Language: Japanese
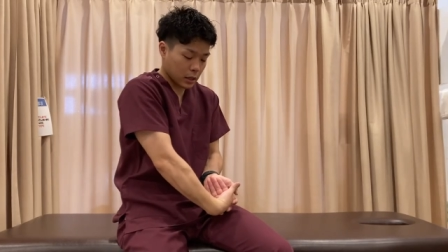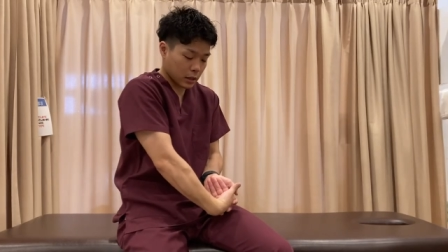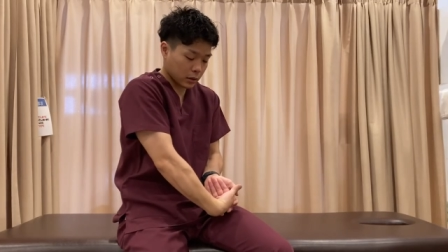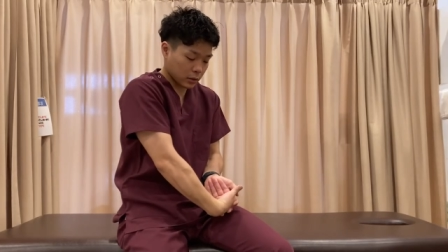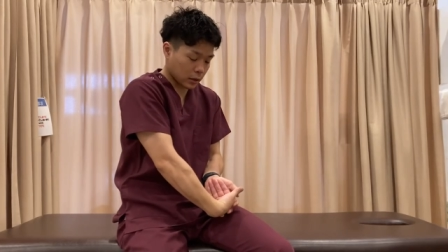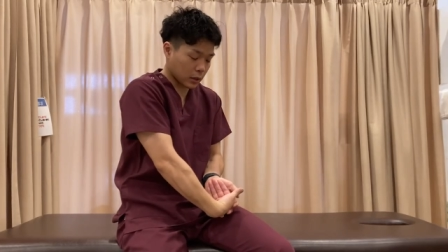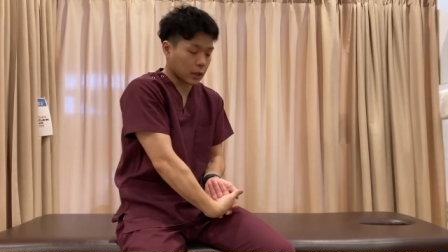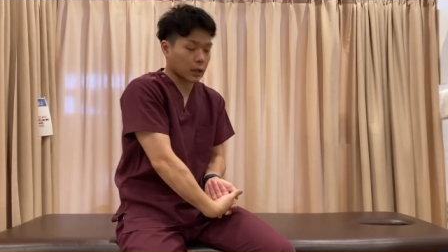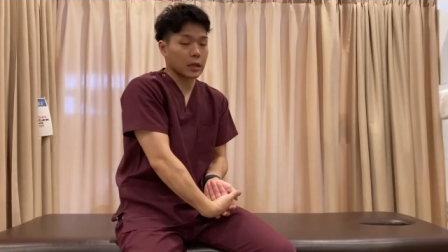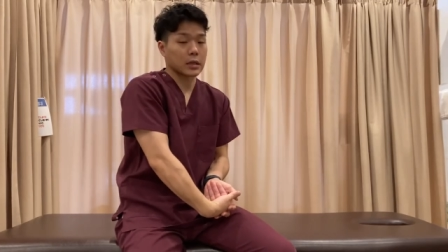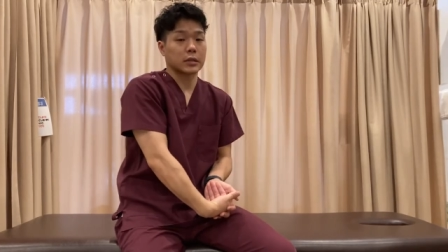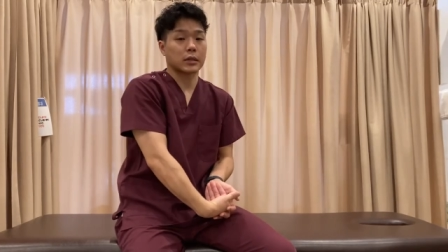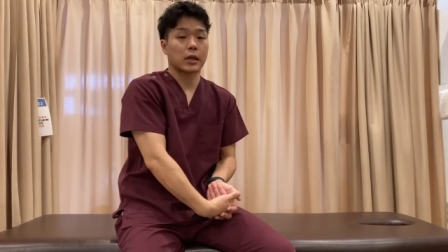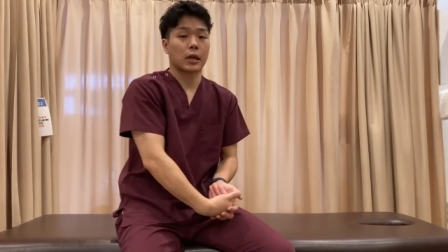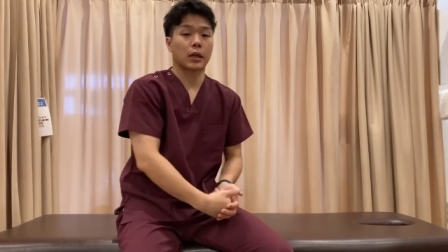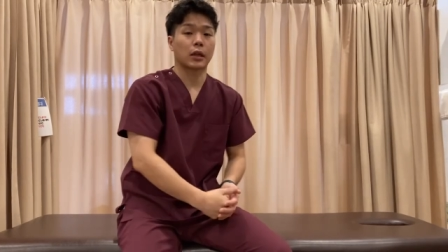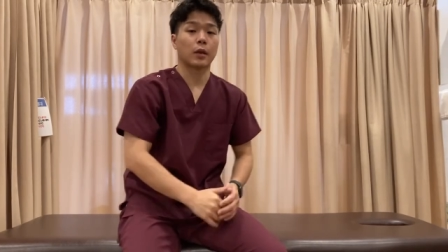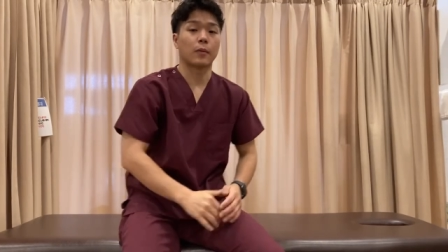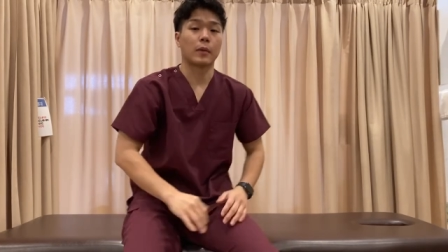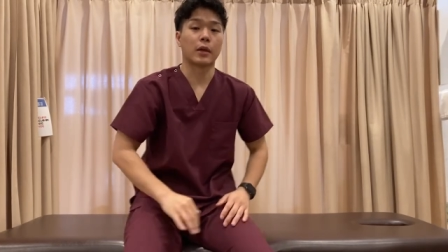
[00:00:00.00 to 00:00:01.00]
こんな感じで
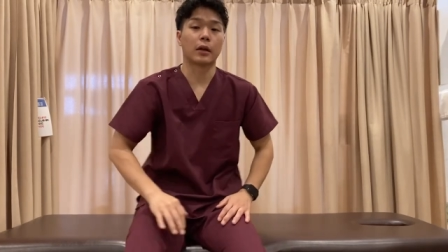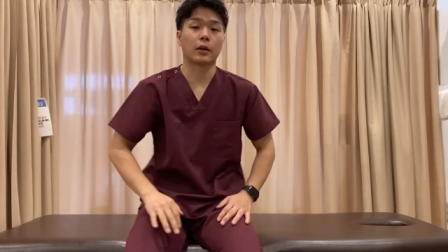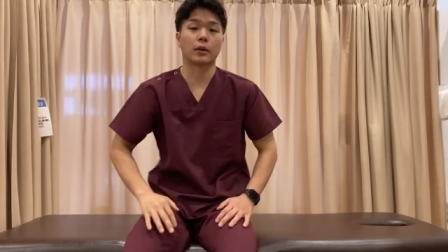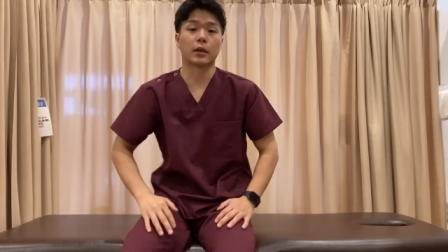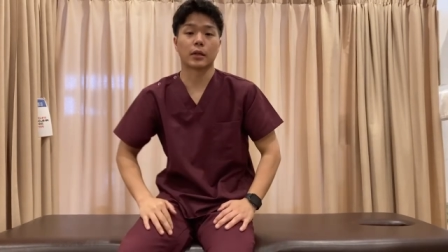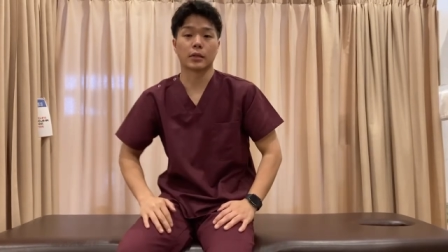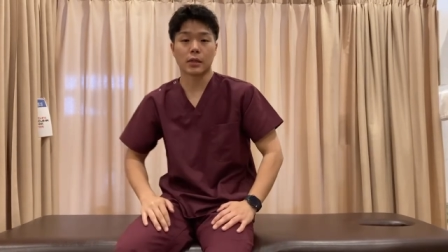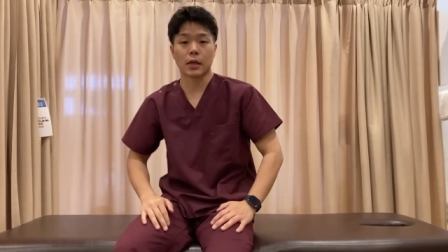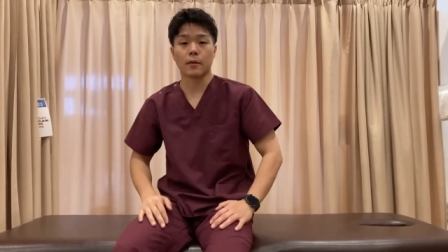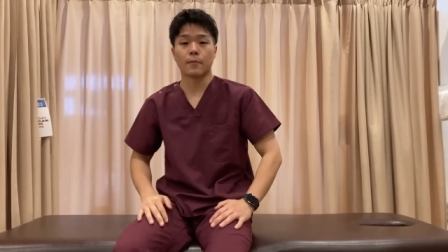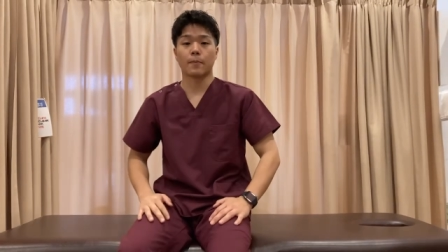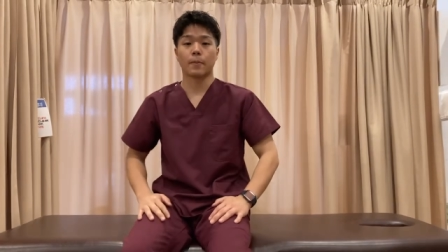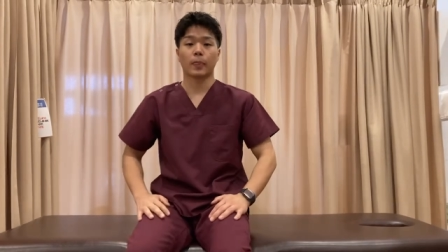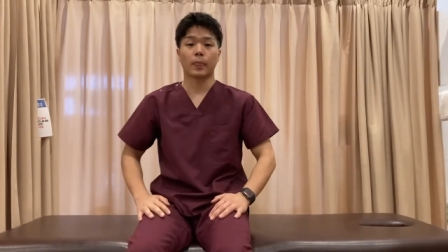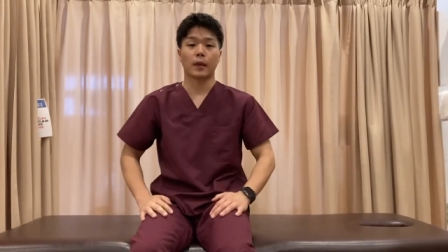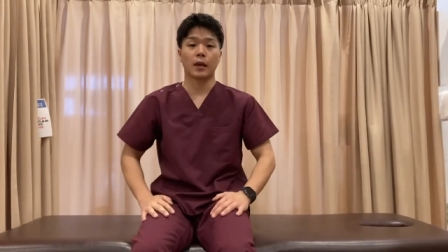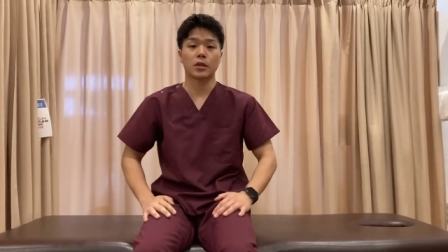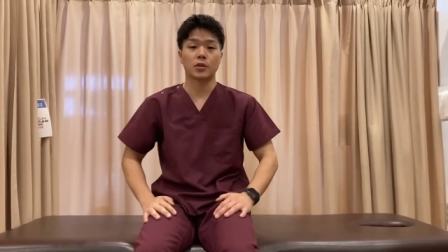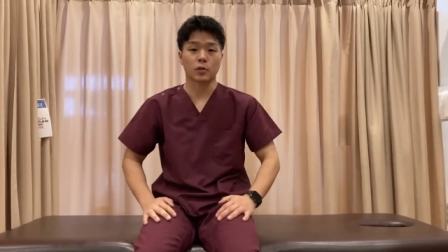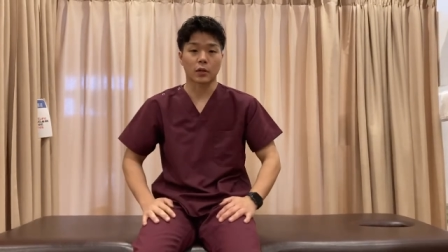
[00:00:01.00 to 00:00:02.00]
やってみてください。
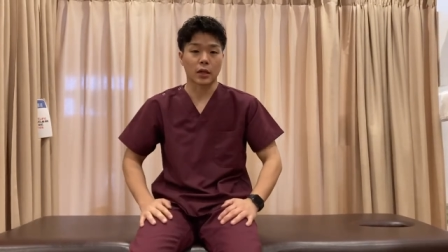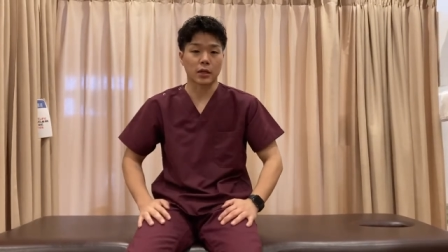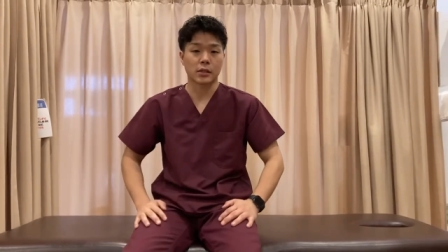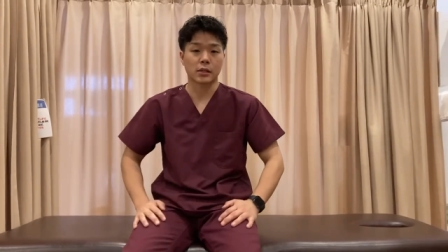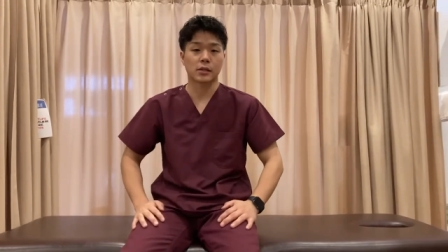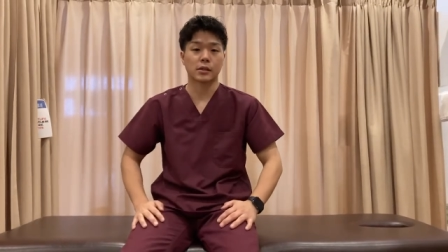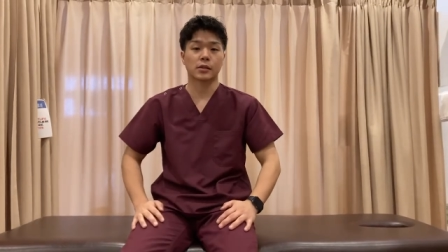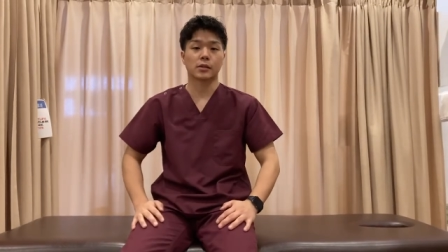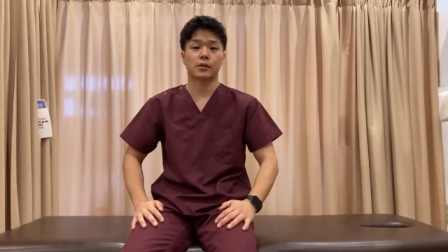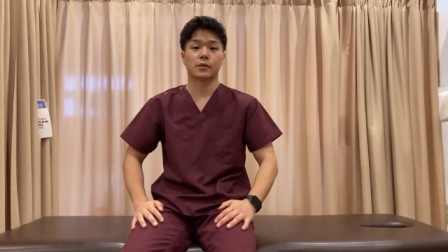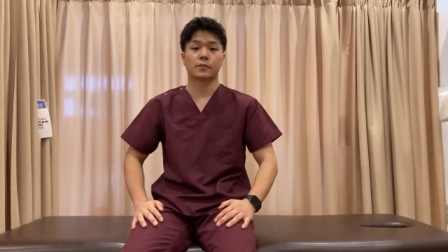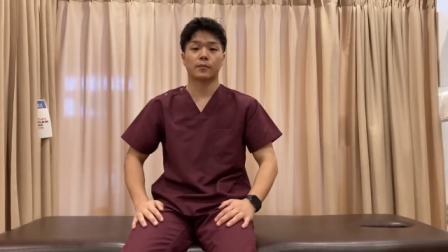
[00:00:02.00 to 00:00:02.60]
以上です。